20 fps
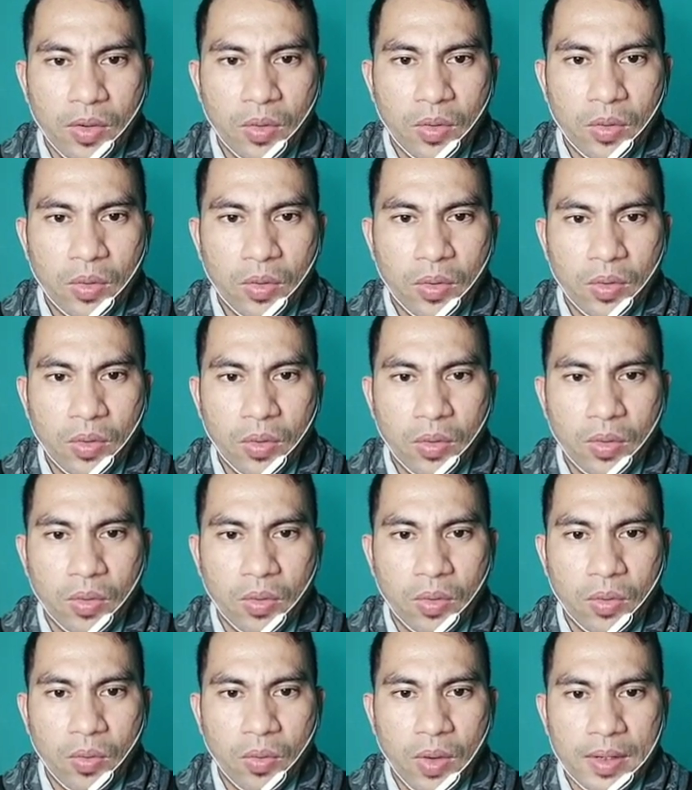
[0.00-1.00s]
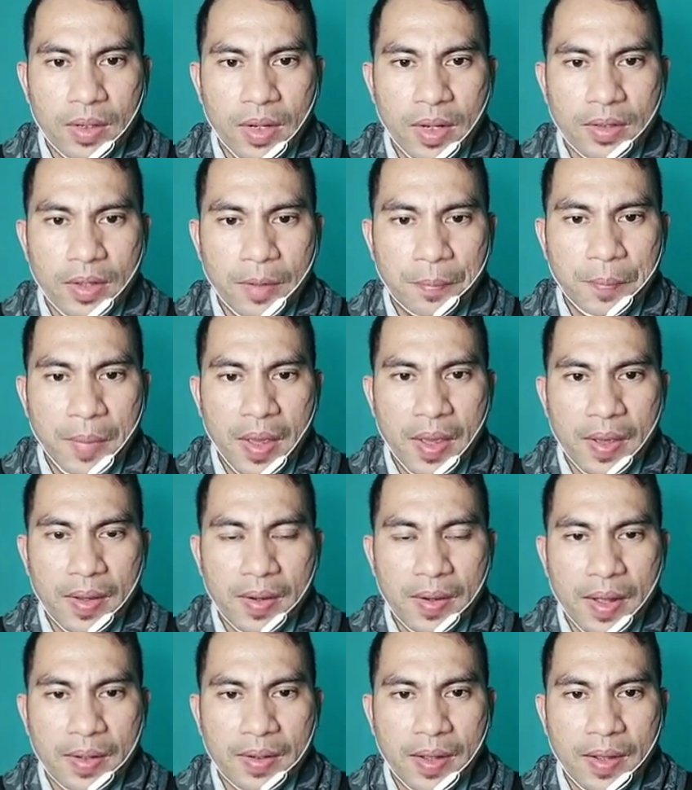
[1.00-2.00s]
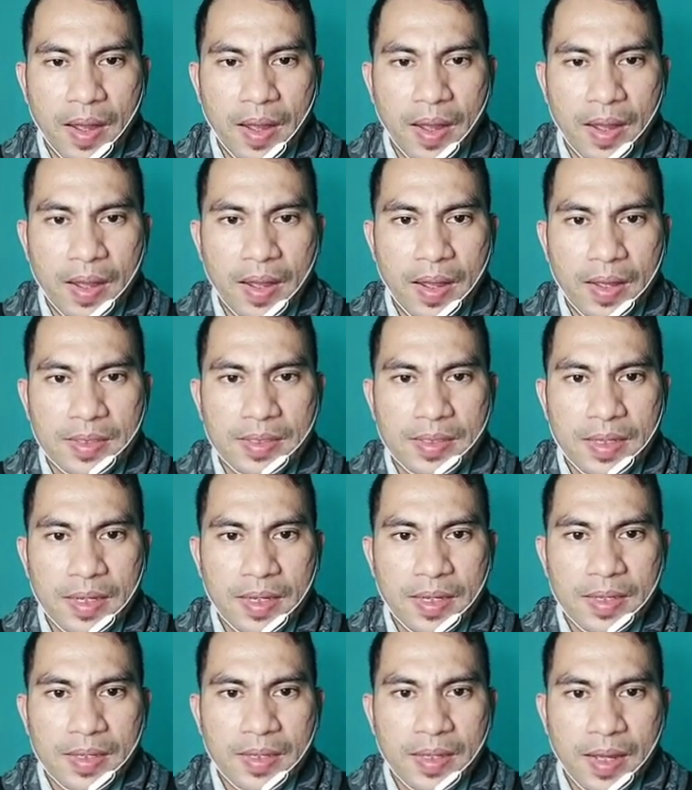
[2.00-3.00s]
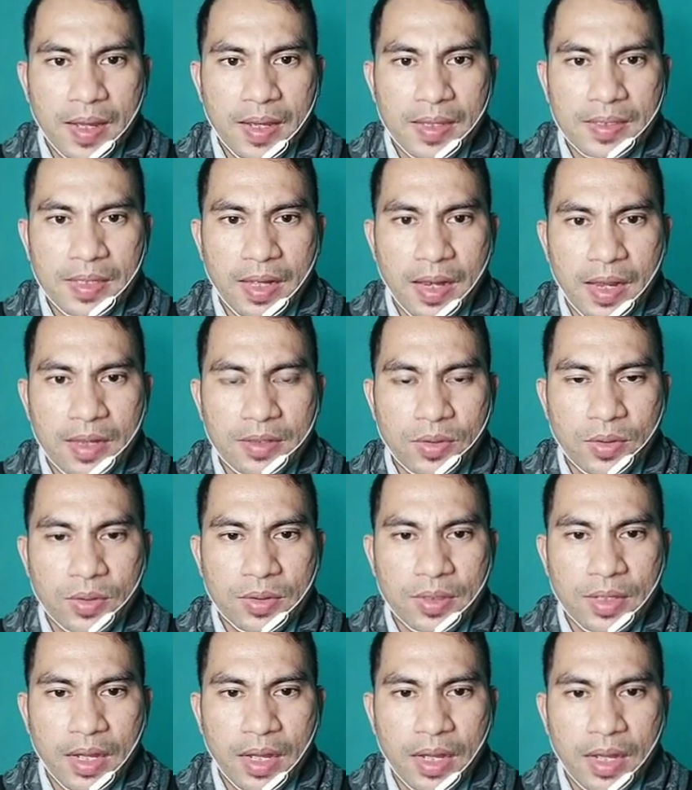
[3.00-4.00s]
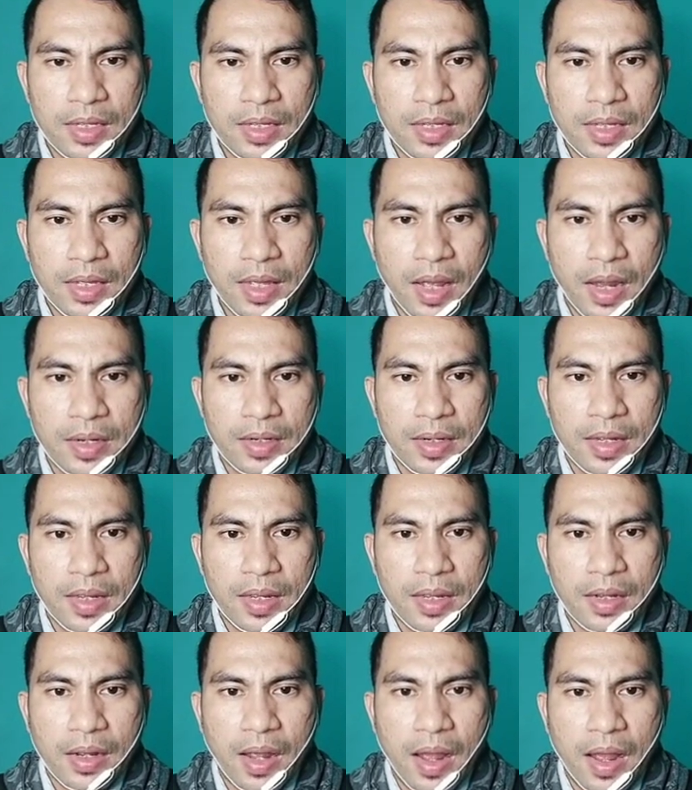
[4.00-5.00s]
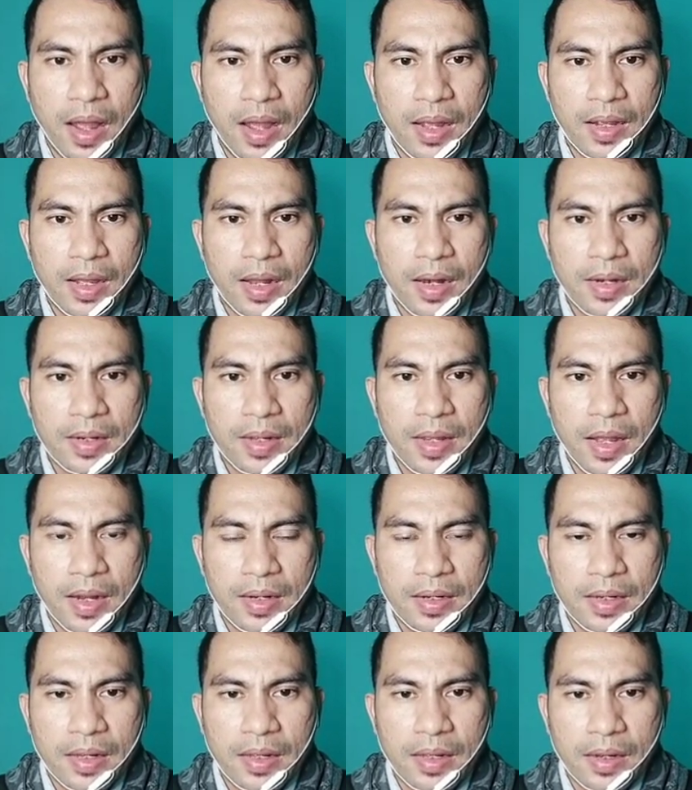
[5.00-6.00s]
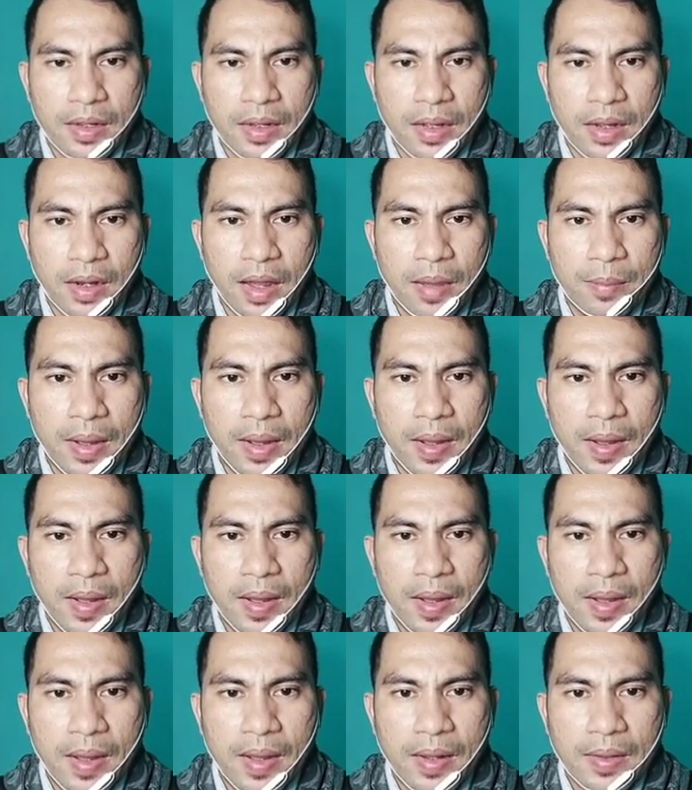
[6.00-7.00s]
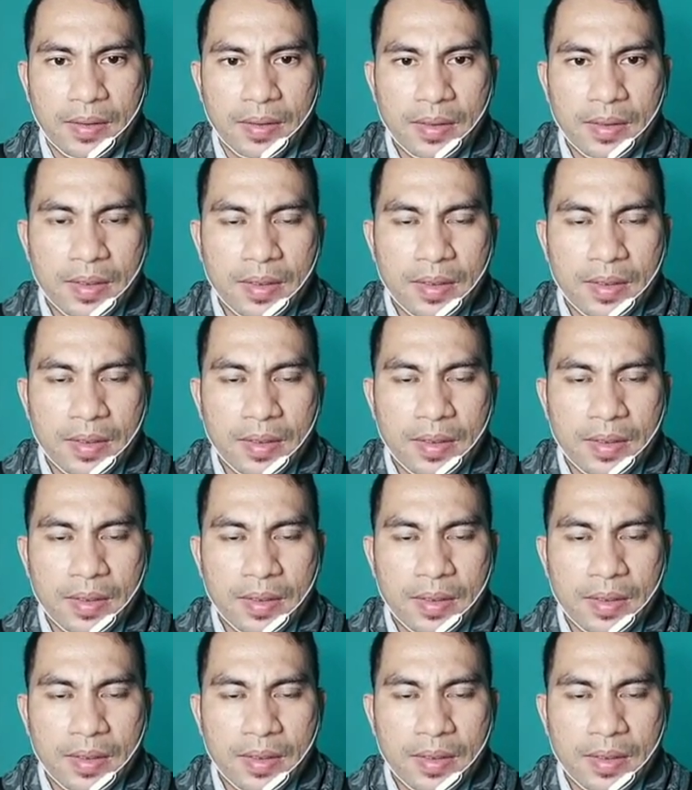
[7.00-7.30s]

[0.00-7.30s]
Oh, warnanya merah, guys. Ya, selanjutnya ih, Ade gagal deh, Ade. Kelamaan.